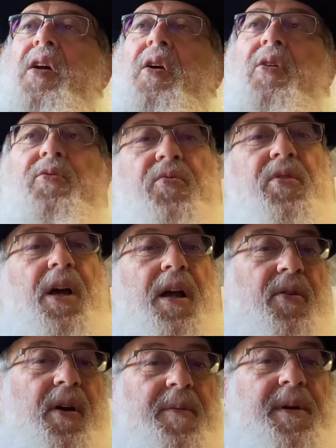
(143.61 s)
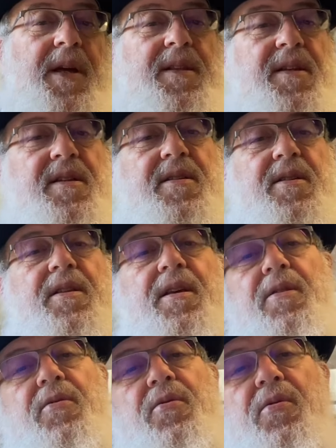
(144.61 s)
En tout cas, le rabbi a
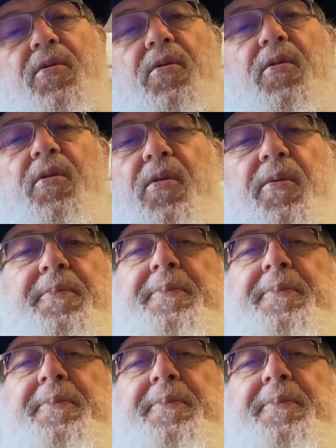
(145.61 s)
décidé de